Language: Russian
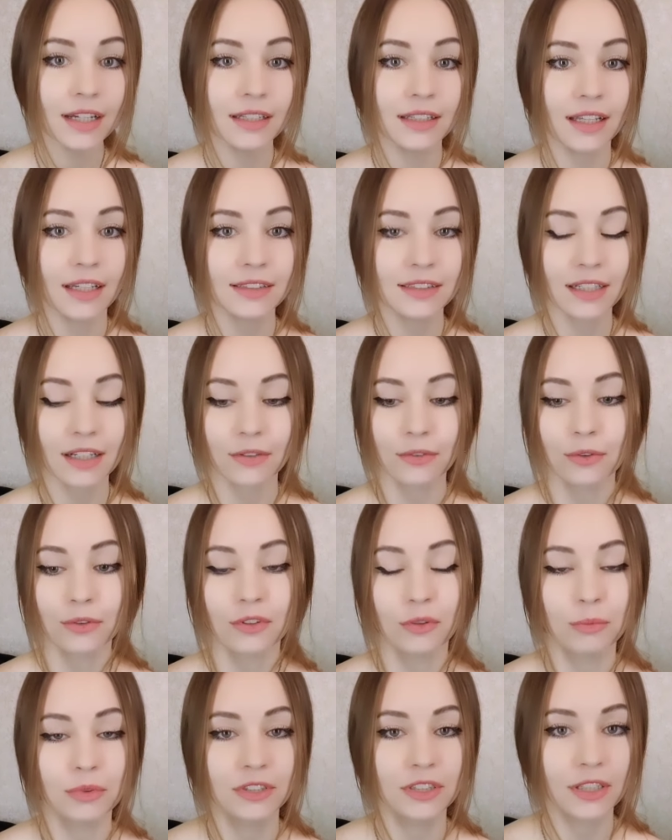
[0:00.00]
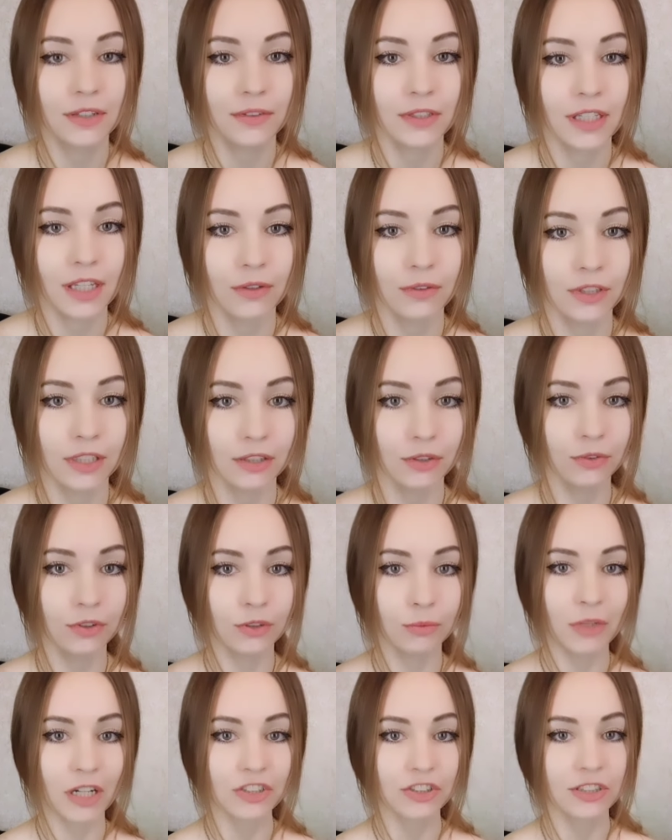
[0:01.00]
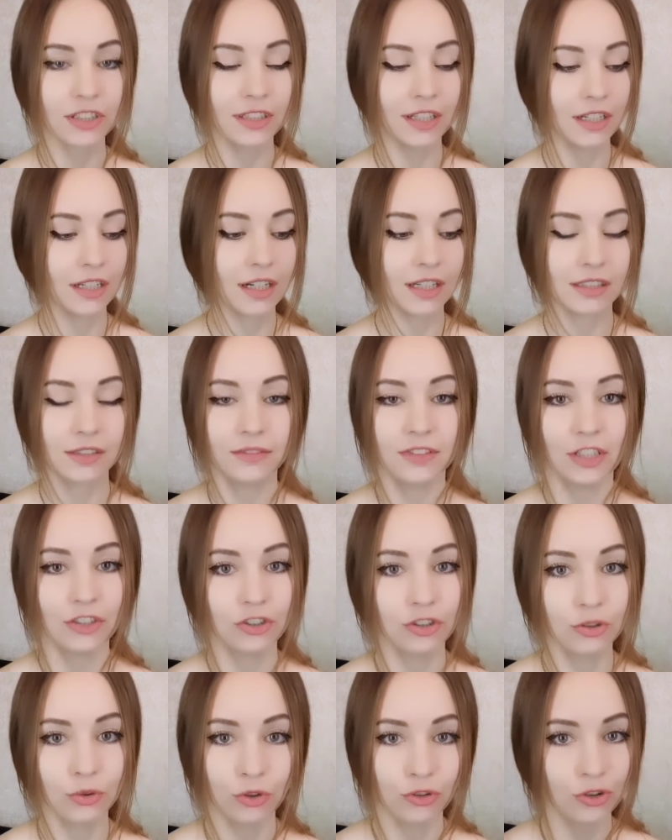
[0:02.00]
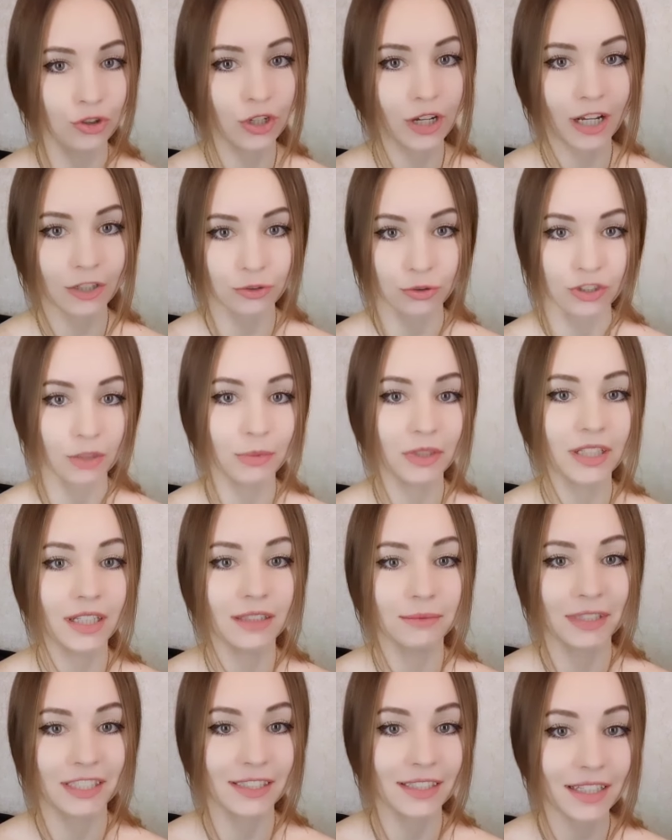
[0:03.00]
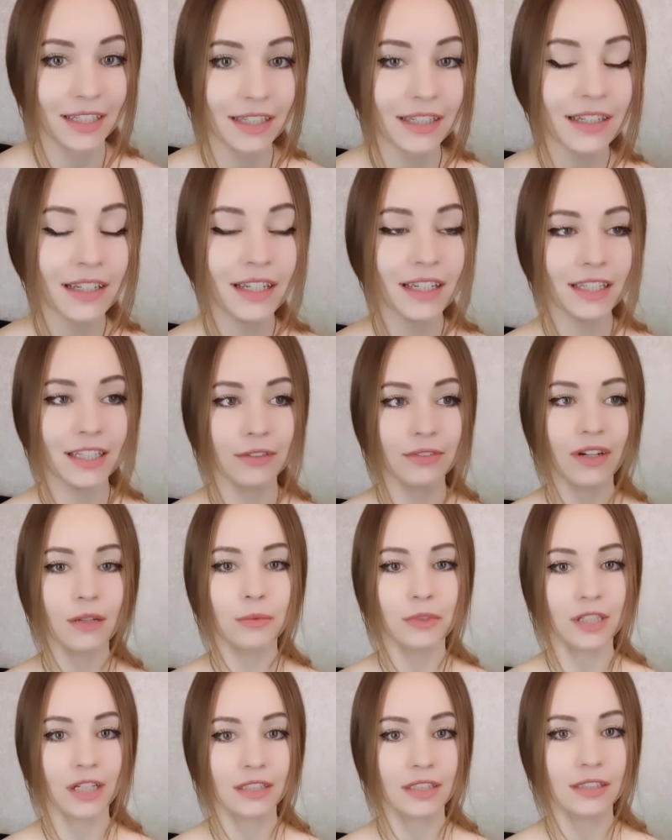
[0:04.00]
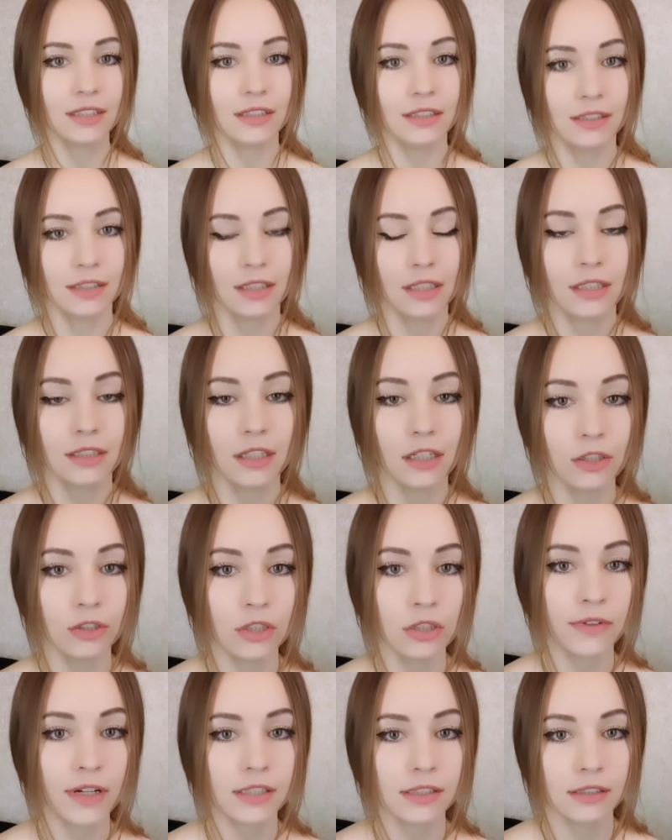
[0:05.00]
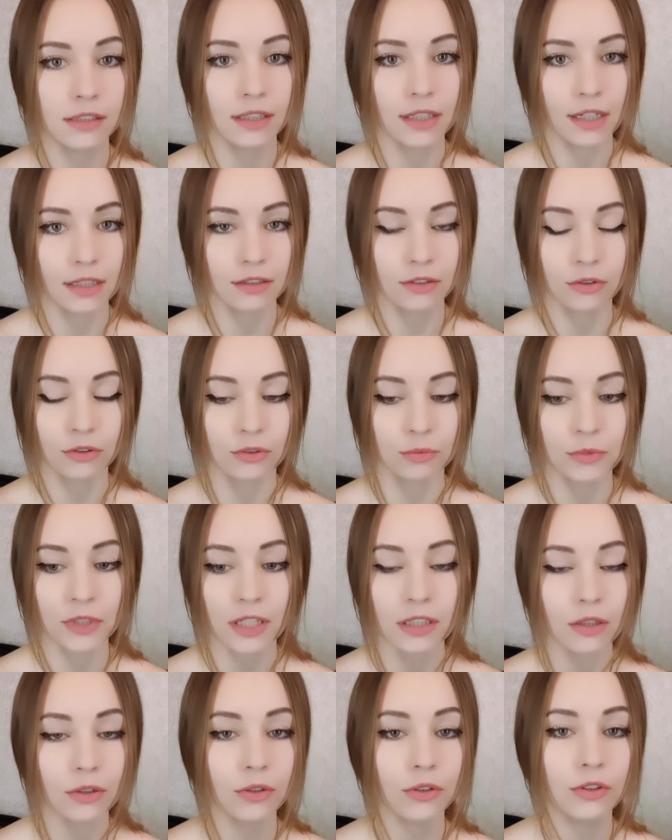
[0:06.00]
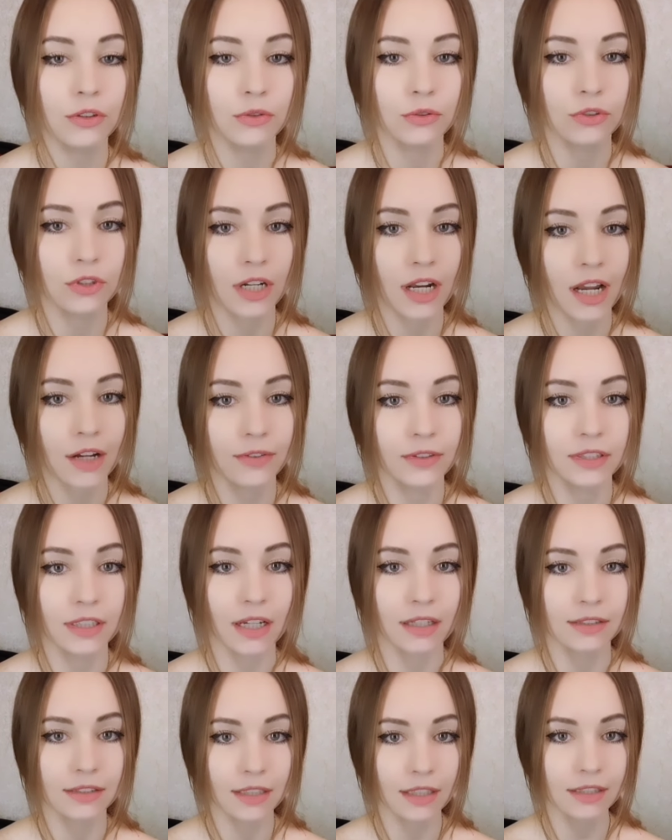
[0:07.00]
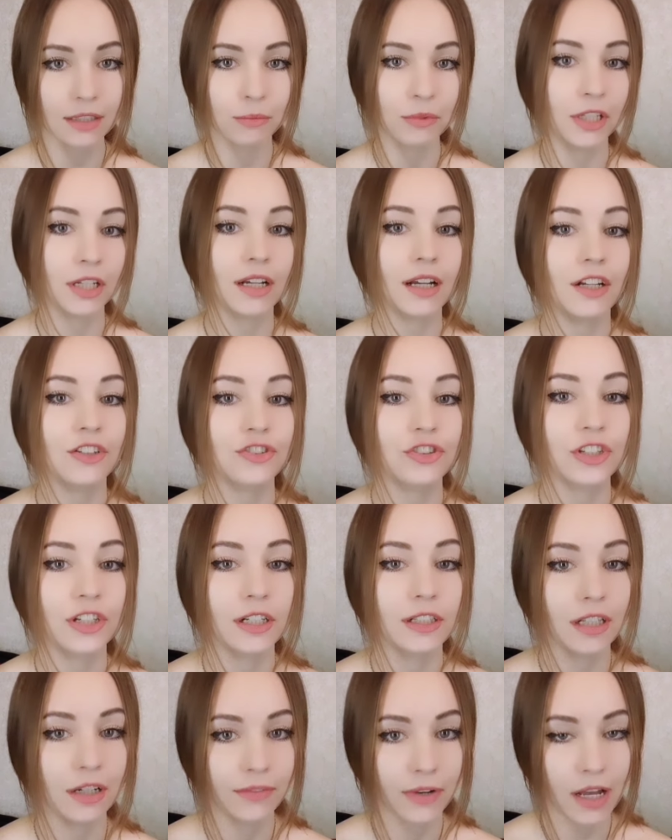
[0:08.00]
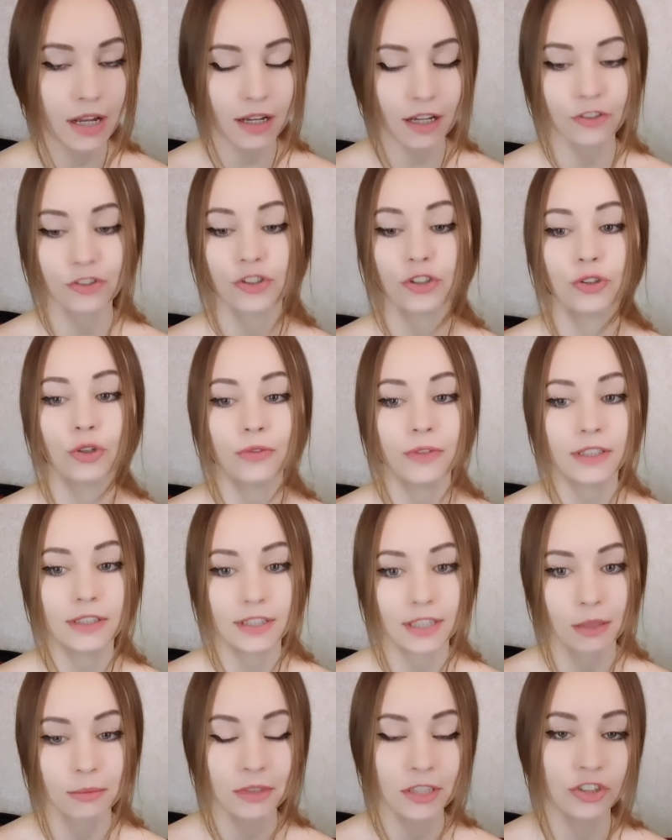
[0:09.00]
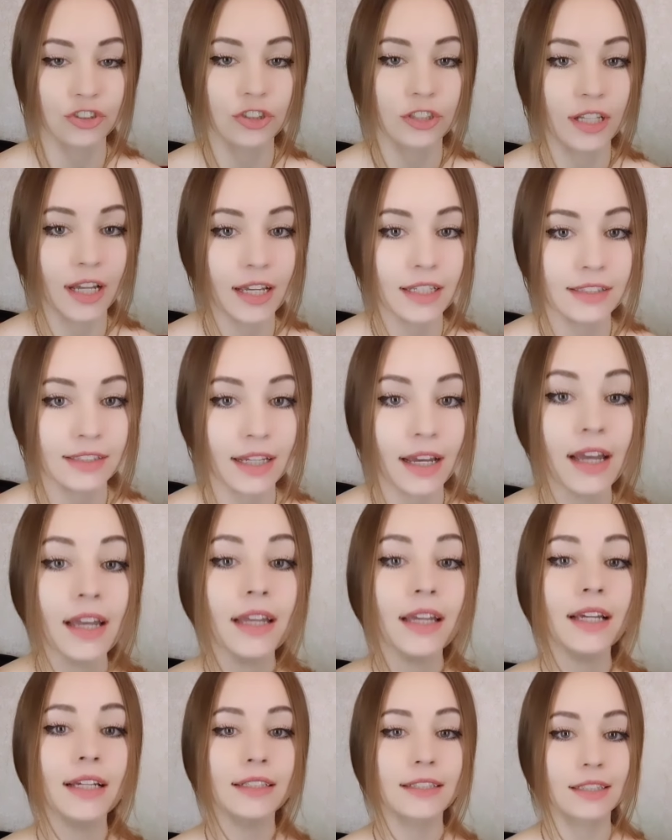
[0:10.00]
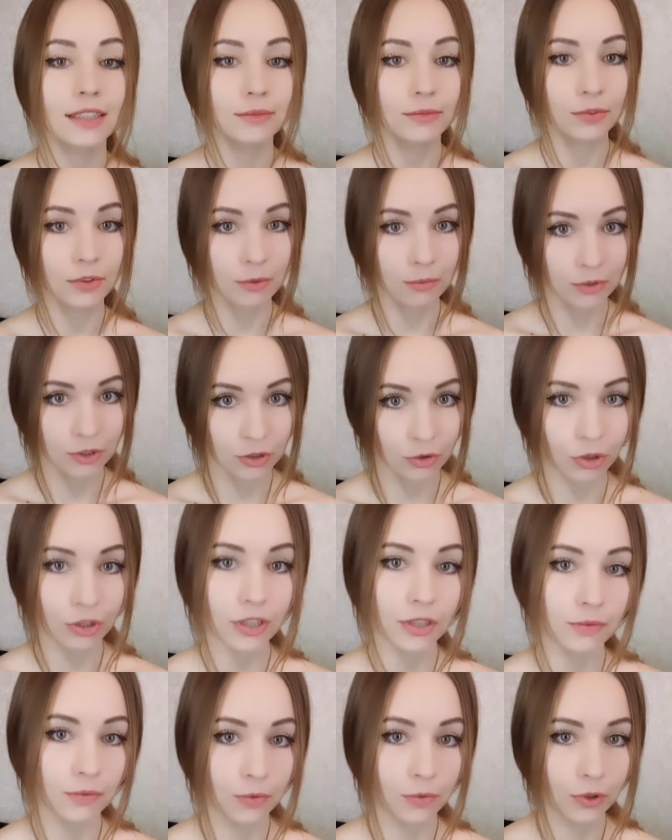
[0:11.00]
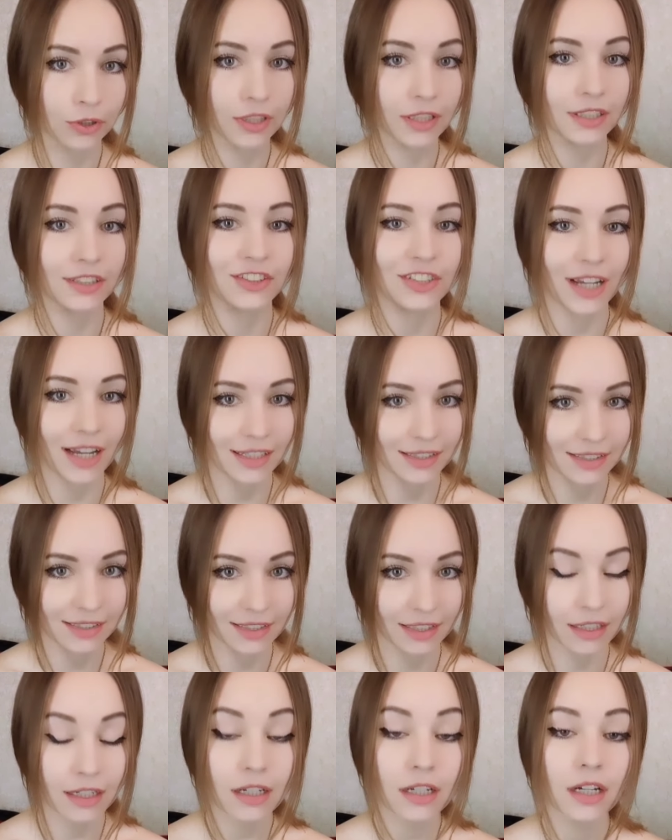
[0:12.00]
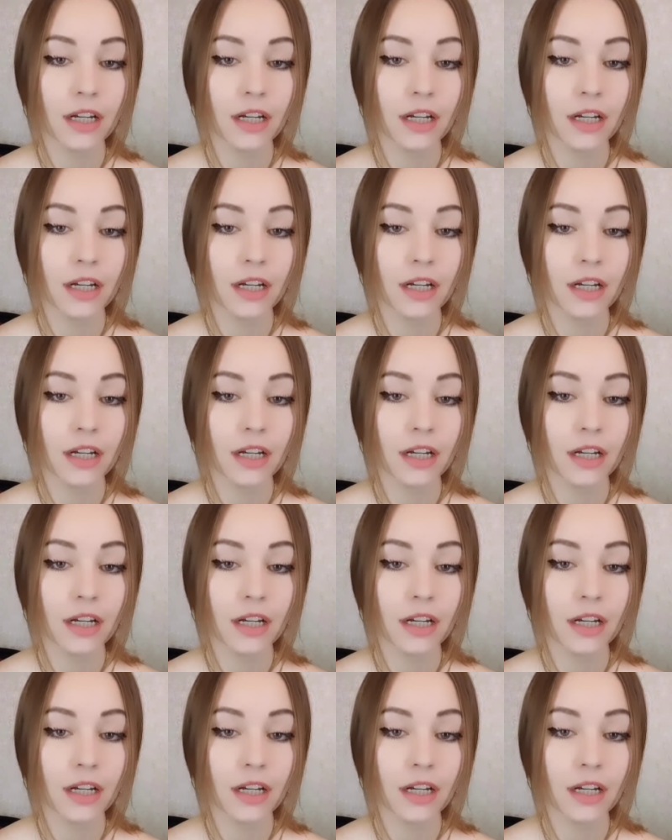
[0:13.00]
Знаете, как в Google поисковике вот это вот мажьте три раза в день чесночную кашу себе на мозги, и вы омолодитесь за неделю на 20 лет. То есть меня такое не устраивает. А здесь именно каждая глава, каждая новая тема начинается с информационной вводной части.